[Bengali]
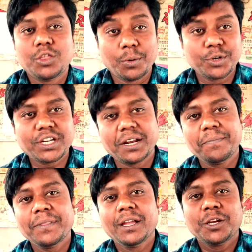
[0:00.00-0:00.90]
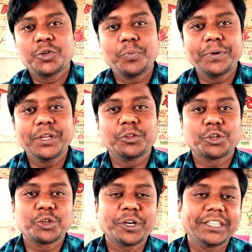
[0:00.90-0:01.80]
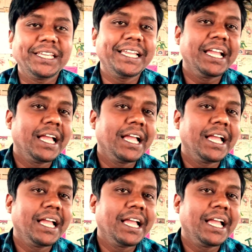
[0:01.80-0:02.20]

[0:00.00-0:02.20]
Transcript: নমস্কার সুপ্রিয় দর্শকার্থী